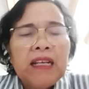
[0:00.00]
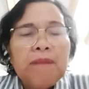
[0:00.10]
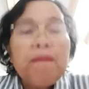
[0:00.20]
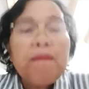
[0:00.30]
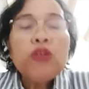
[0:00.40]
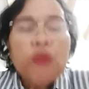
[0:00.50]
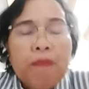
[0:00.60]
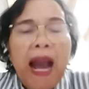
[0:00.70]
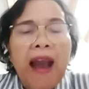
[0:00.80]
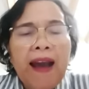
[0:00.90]

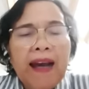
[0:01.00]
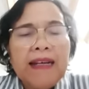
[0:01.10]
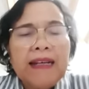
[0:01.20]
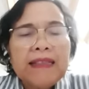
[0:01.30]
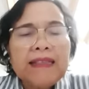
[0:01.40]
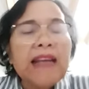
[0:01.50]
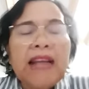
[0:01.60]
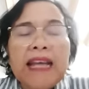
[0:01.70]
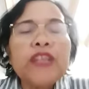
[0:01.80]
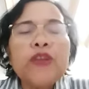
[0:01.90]
berubah
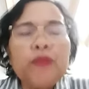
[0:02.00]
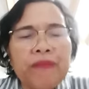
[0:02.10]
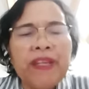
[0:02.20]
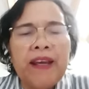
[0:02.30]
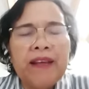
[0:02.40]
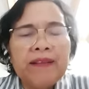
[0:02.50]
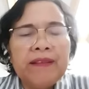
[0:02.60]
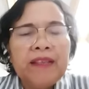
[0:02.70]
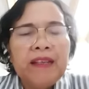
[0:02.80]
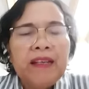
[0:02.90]
cara hidupnya,
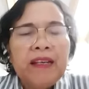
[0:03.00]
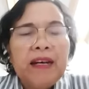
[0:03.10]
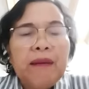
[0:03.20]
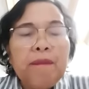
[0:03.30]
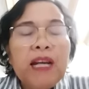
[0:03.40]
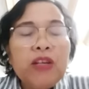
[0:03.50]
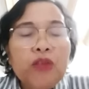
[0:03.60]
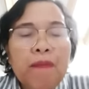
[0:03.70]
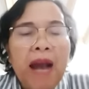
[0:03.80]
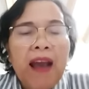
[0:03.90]

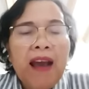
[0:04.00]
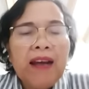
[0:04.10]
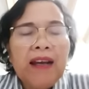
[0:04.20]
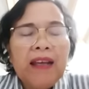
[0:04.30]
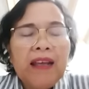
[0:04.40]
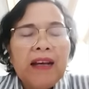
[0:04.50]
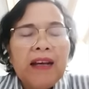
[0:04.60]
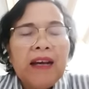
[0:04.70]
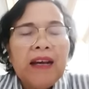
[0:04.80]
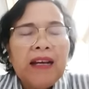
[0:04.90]
berubah
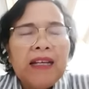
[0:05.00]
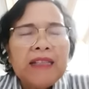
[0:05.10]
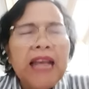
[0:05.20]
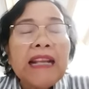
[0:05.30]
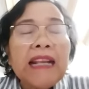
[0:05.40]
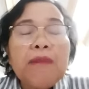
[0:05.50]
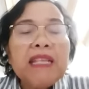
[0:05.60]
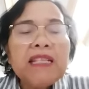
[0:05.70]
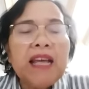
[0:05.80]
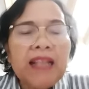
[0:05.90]
cara
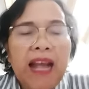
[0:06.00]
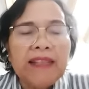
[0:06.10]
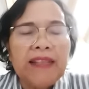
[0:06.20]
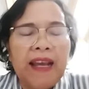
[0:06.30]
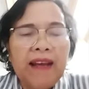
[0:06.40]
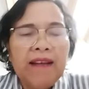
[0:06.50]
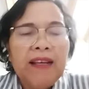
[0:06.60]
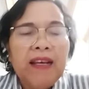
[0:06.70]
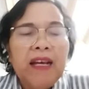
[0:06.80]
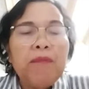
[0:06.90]
bicaranya,
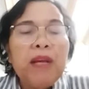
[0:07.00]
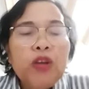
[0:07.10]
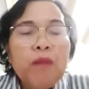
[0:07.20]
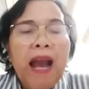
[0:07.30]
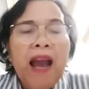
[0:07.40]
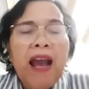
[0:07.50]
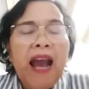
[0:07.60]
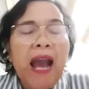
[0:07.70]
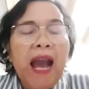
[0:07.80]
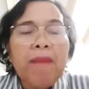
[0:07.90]
berubah
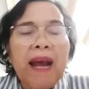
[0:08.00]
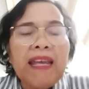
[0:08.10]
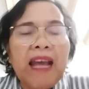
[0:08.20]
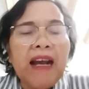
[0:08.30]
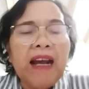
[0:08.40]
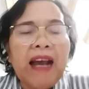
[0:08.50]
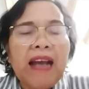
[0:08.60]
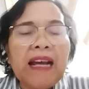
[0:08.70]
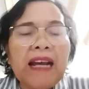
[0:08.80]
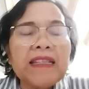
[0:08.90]
apa yang
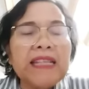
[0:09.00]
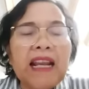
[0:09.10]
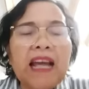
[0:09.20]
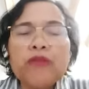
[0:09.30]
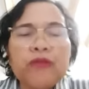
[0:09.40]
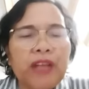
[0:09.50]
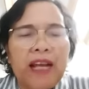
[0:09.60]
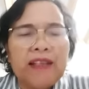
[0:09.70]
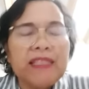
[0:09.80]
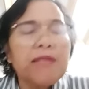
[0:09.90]
akan dia
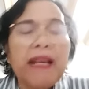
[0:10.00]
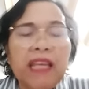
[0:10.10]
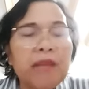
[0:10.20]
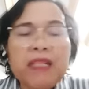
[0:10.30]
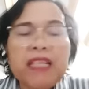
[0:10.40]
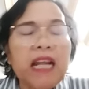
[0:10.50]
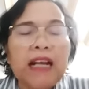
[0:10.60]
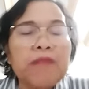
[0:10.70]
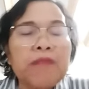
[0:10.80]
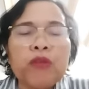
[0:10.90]
lakukan. Sebagian besar
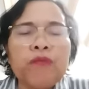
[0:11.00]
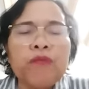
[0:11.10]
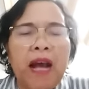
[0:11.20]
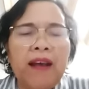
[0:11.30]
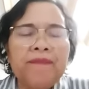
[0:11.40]
akan berubah.